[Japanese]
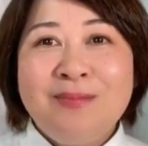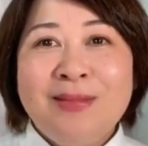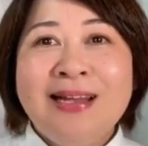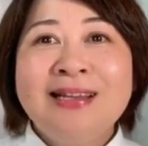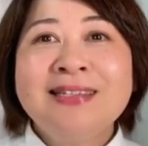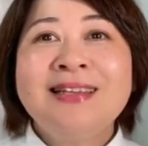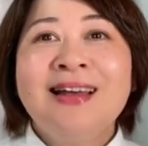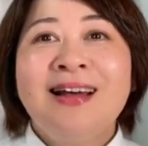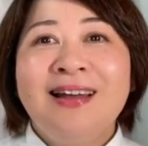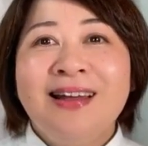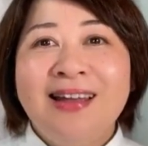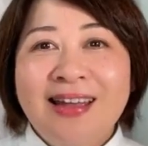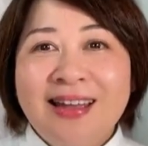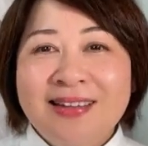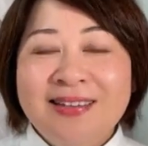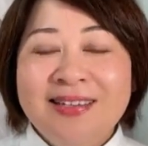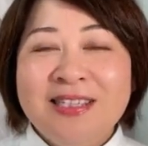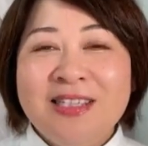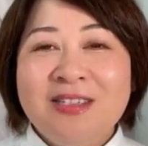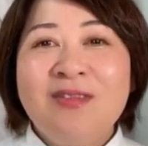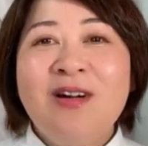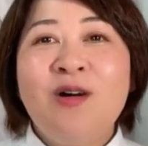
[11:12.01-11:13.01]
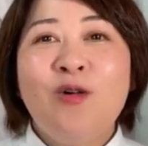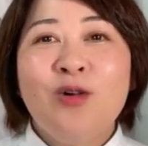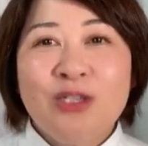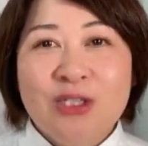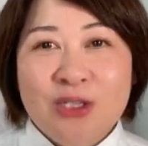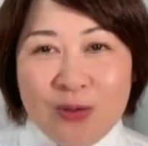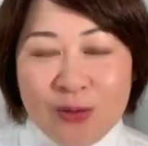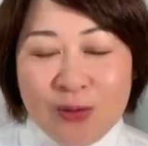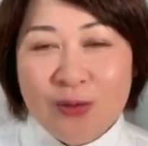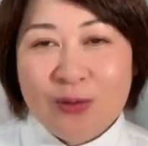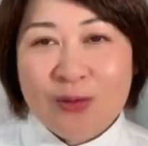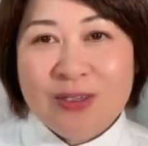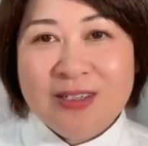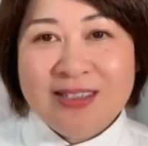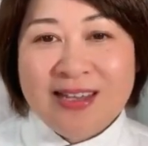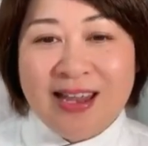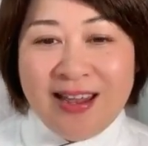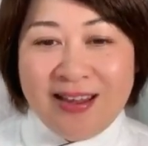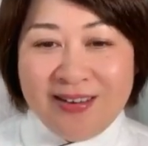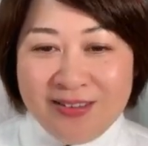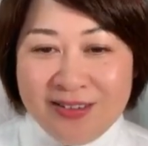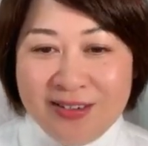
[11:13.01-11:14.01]
皆さん平日はお仕事し
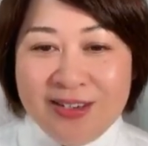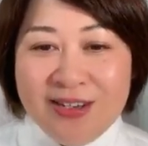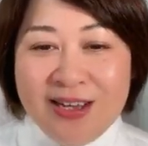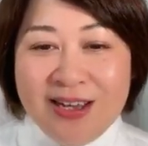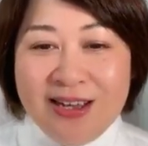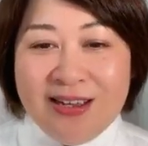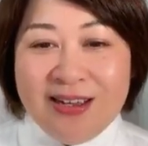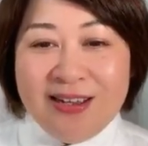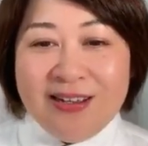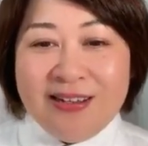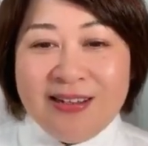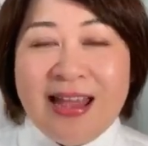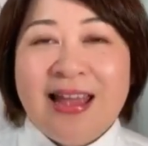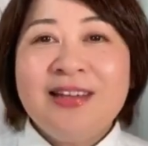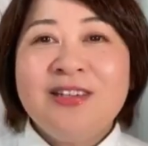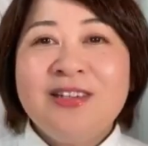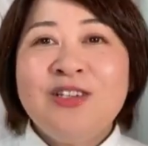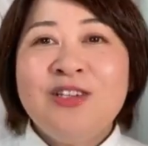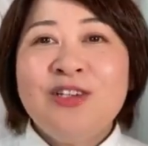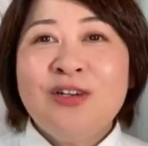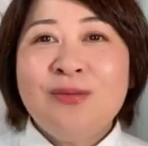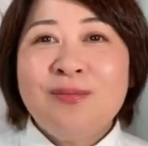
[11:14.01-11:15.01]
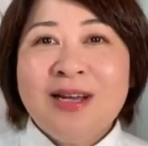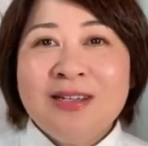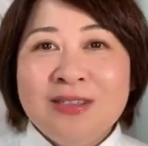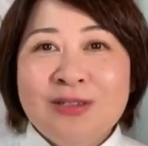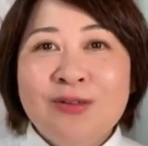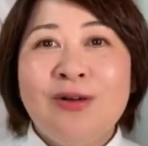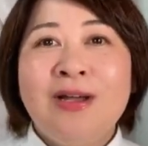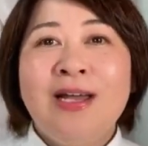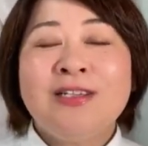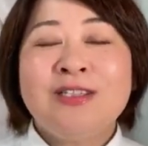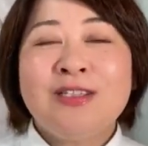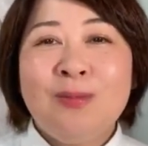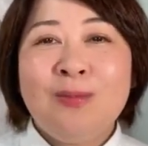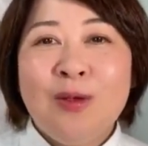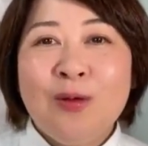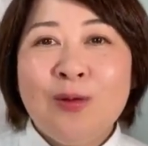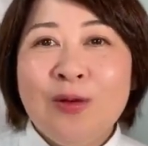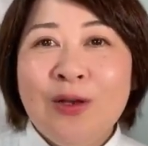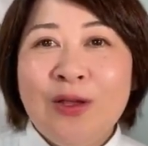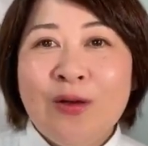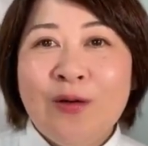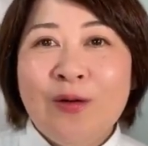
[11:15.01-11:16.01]
ている、で週末お休み
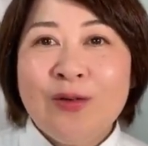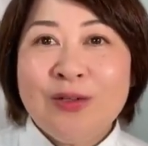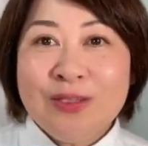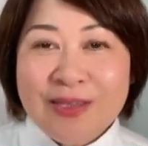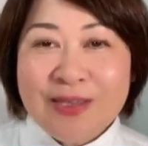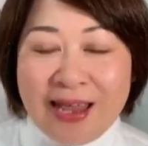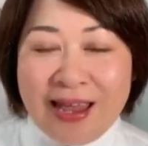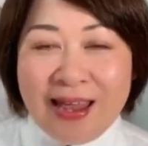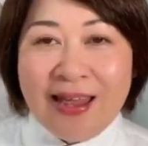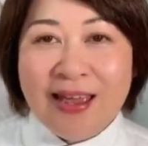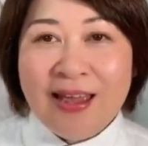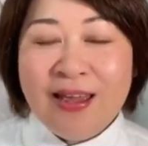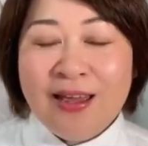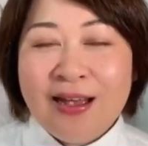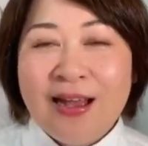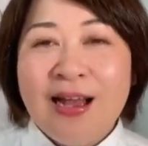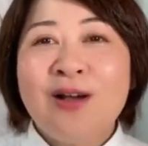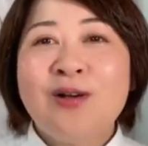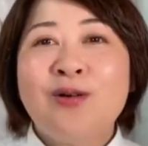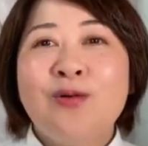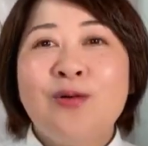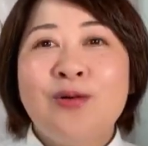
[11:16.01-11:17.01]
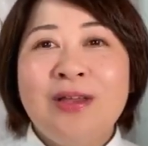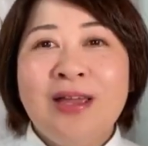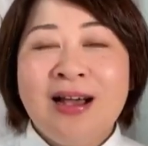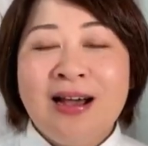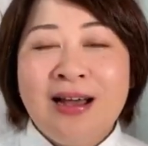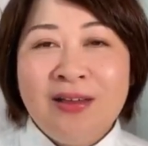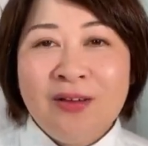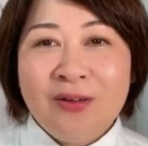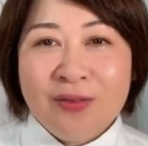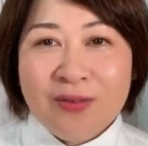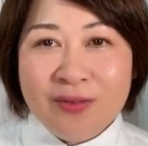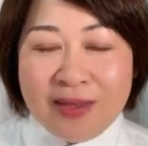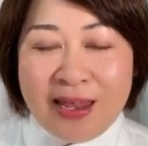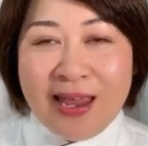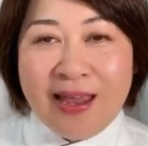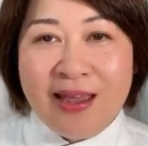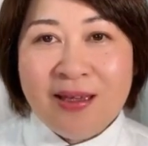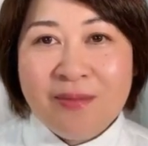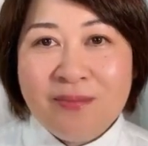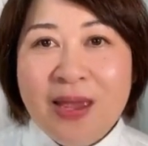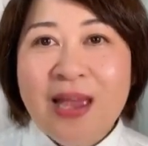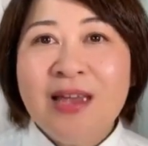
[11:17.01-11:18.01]
を利用して学校に通っ
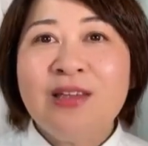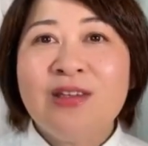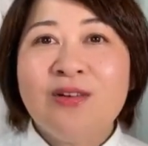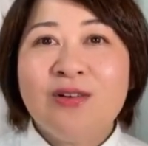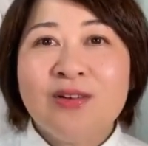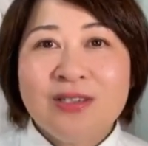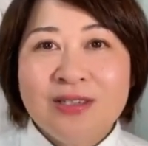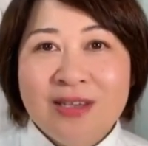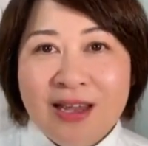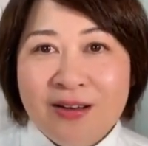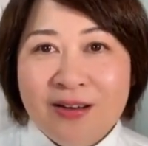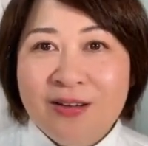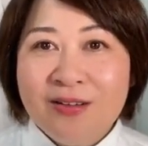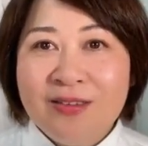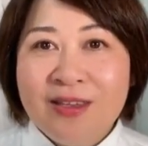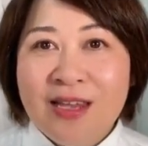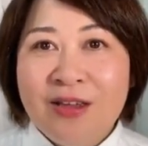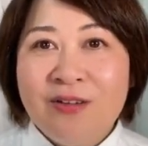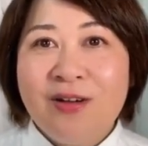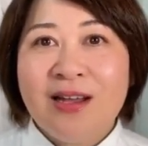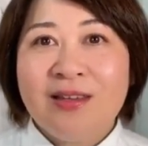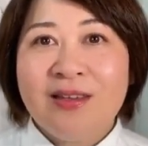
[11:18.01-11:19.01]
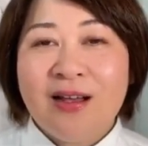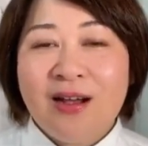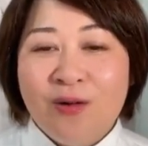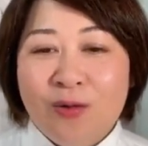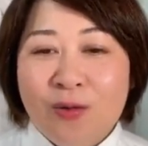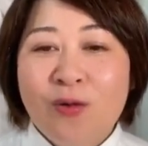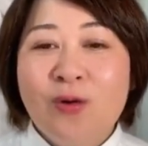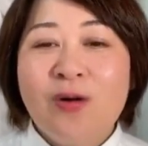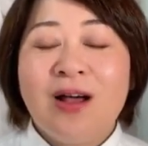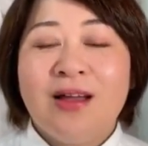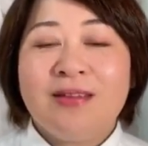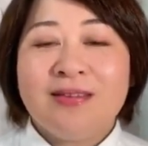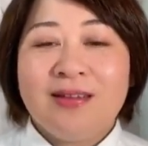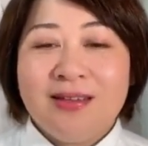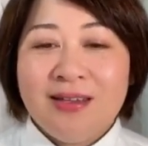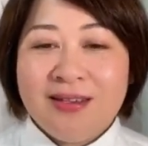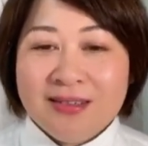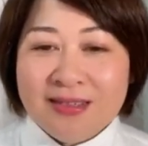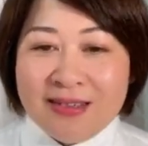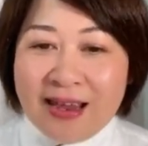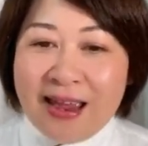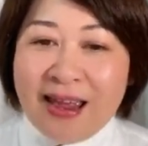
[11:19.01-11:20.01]
て勉強しているっていう方が多かった
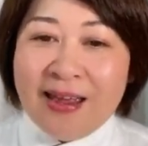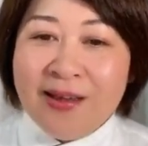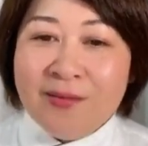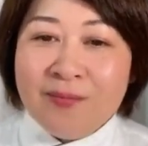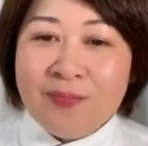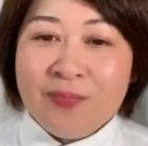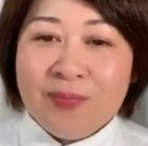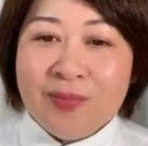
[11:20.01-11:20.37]
ですね。